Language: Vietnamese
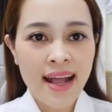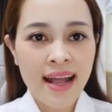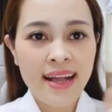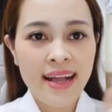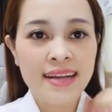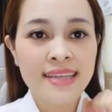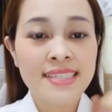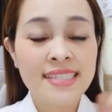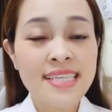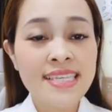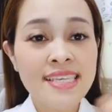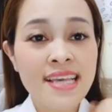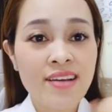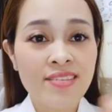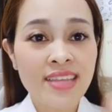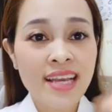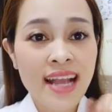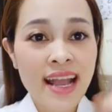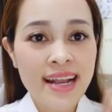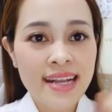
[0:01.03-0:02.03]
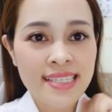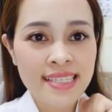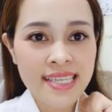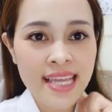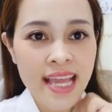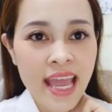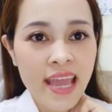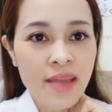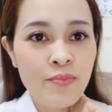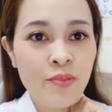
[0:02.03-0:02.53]
À, xin chào tất cả các
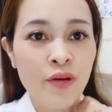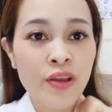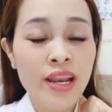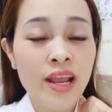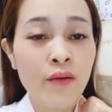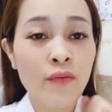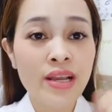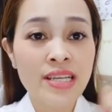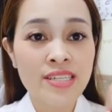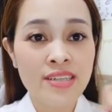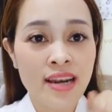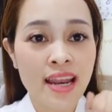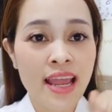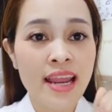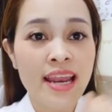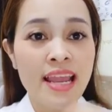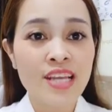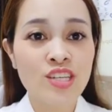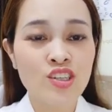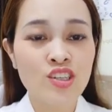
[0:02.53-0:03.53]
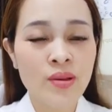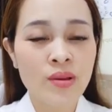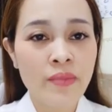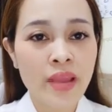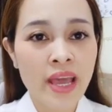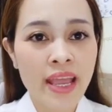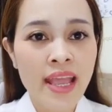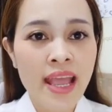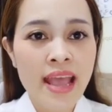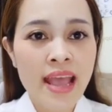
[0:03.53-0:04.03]
chị em, Huế đã quay trở lại
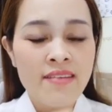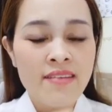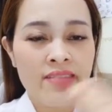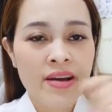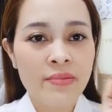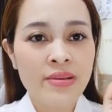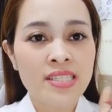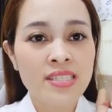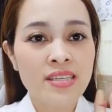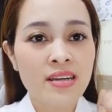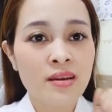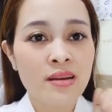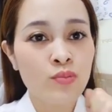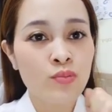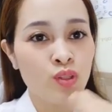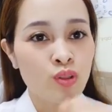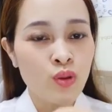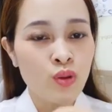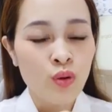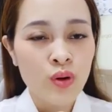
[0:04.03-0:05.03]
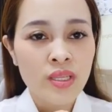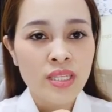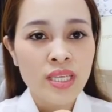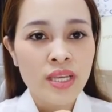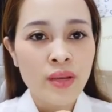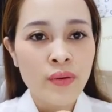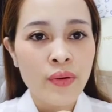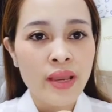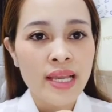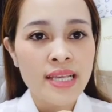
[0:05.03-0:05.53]
livestream đây Và bây giờ là buổi tối
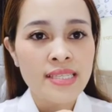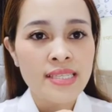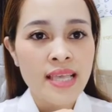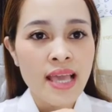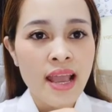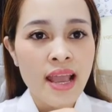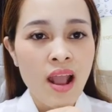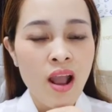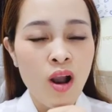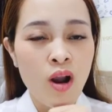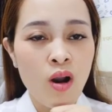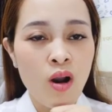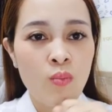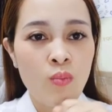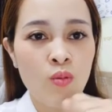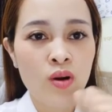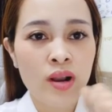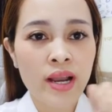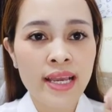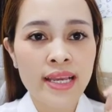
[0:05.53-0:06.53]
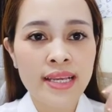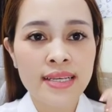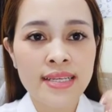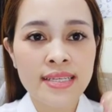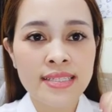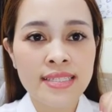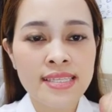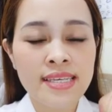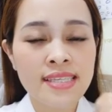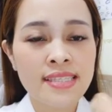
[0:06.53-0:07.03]
thì Huế sẽ có một
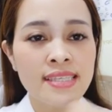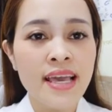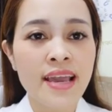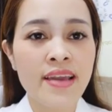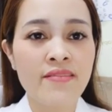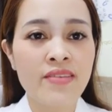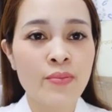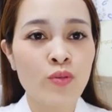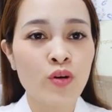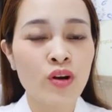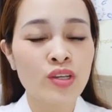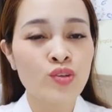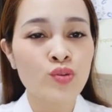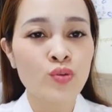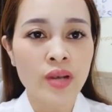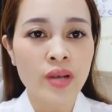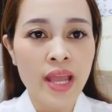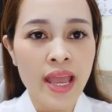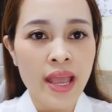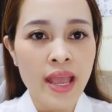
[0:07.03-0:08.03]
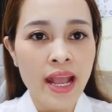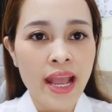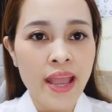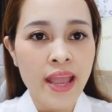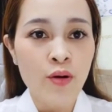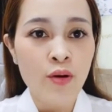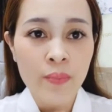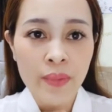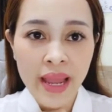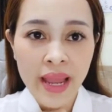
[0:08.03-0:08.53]
cái chia sẻ về một cái chủ đề
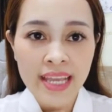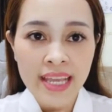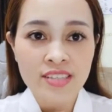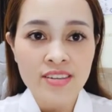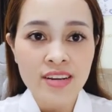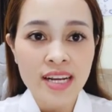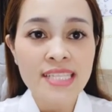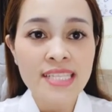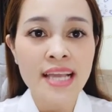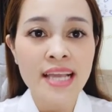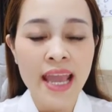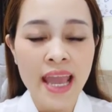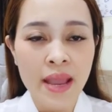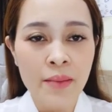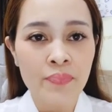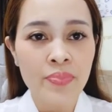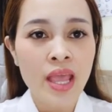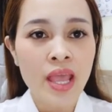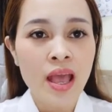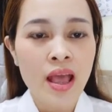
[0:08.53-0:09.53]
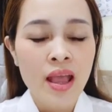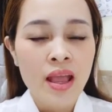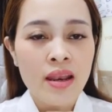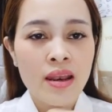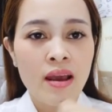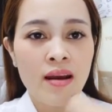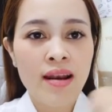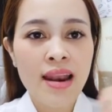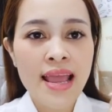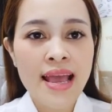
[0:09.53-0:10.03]
ngày hôm nay cho các chị em
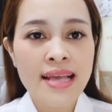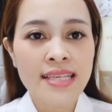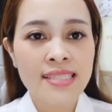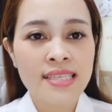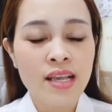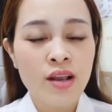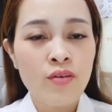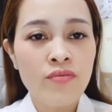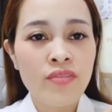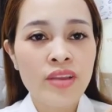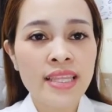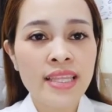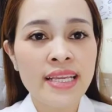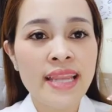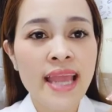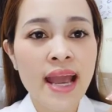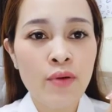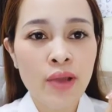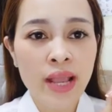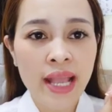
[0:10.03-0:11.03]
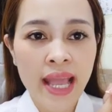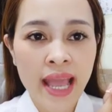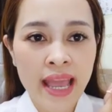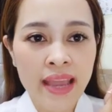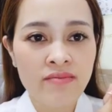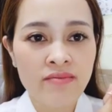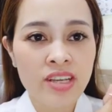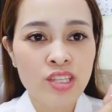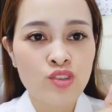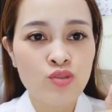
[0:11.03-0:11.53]
Đó là dịch Covid thì đang hoành
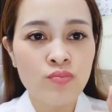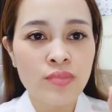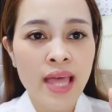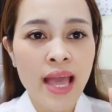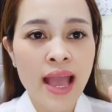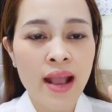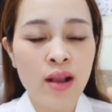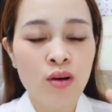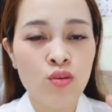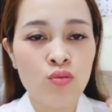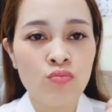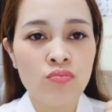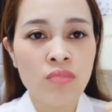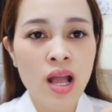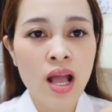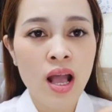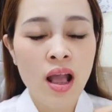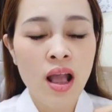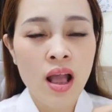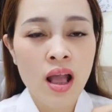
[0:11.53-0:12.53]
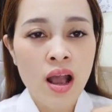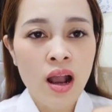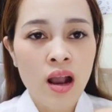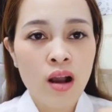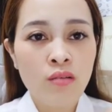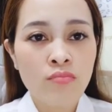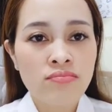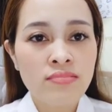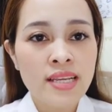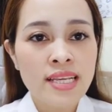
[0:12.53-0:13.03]
hành và chúng ta cũng ờ,
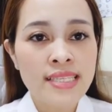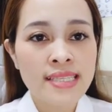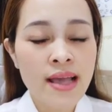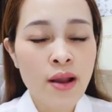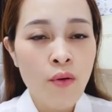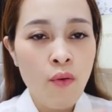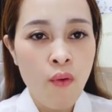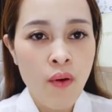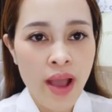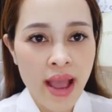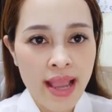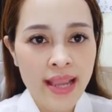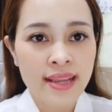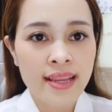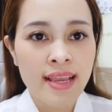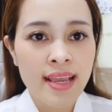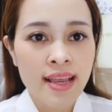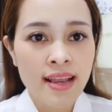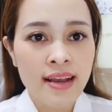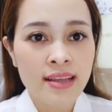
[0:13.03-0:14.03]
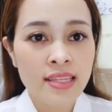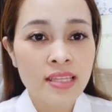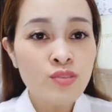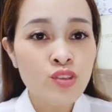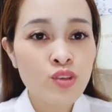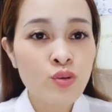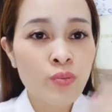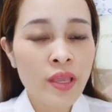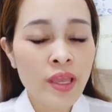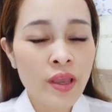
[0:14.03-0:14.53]
không đi ra ngoài à, tiếp
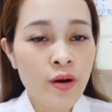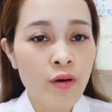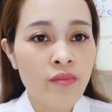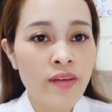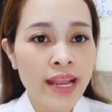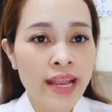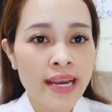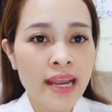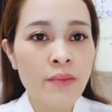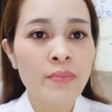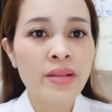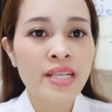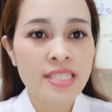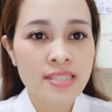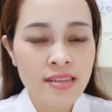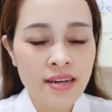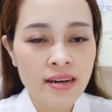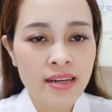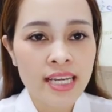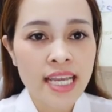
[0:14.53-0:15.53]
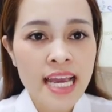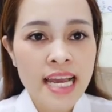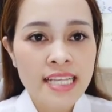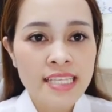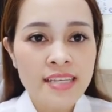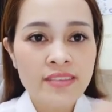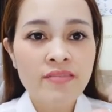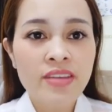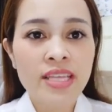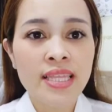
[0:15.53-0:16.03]
xúc nhiều với ánh nắng mặt trời
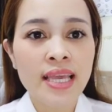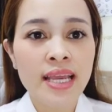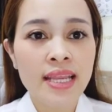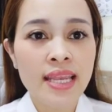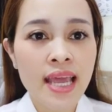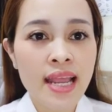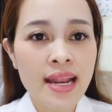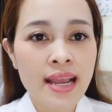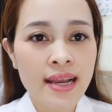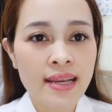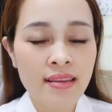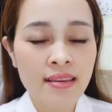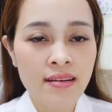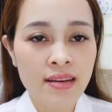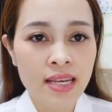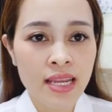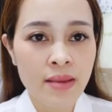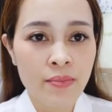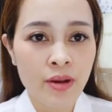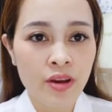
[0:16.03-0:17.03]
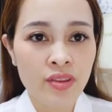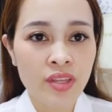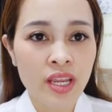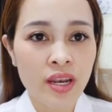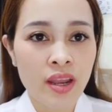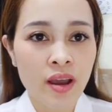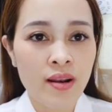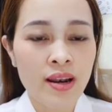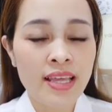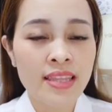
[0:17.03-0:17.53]
Chính vì thế đây là cái thời điểm có
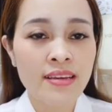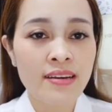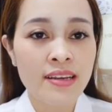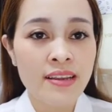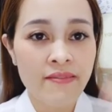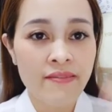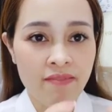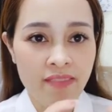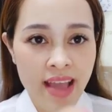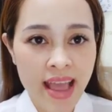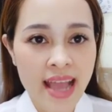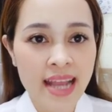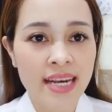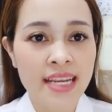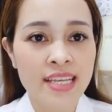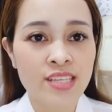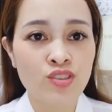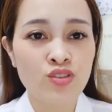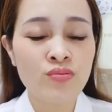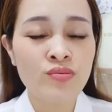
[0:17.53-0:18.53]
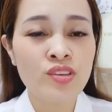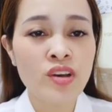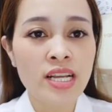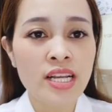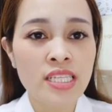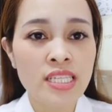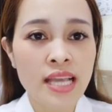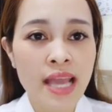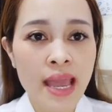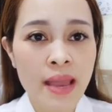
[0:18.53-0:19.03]
thể nói là thời điểm vàng để giúp cho
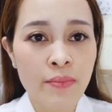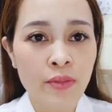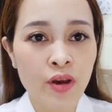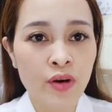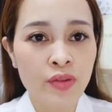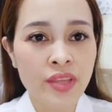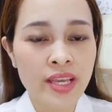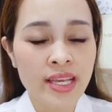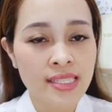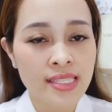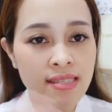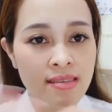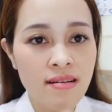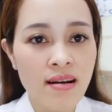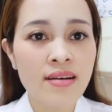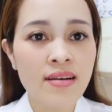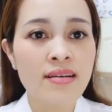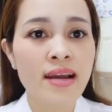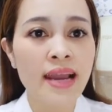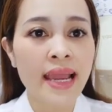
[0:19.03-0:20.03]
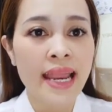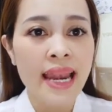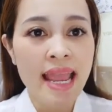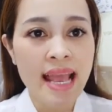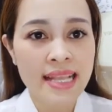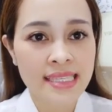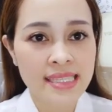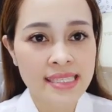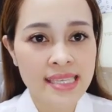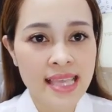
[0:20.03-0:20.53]
các chị em có thể dưỡng được cái
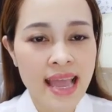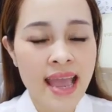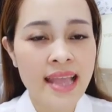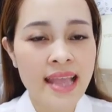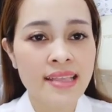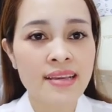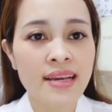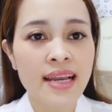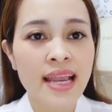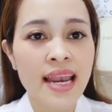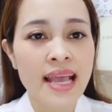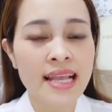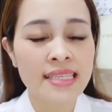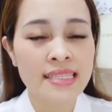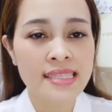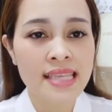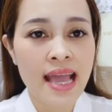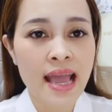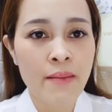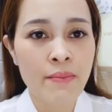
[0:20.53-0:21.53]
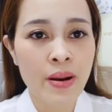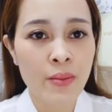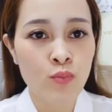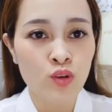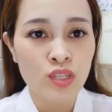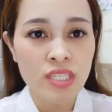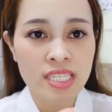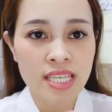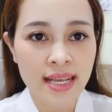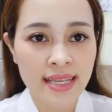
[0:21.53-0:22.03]
làn da Những cái làn da mà
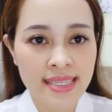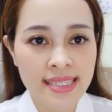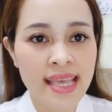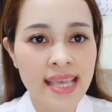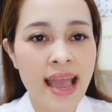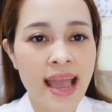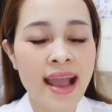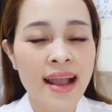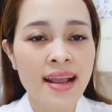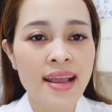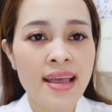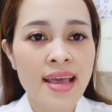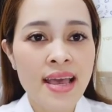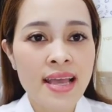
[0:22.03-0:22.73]
muốn trắng sáng,